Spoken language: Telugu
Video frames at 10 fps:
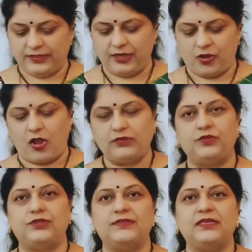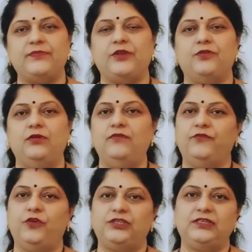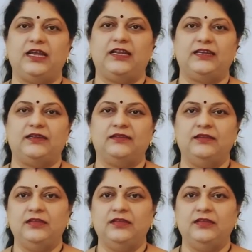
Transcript: దీని కాస్ట్ వచ్చేసి మీకు ఫోర్టీన్ హండ్రెడ్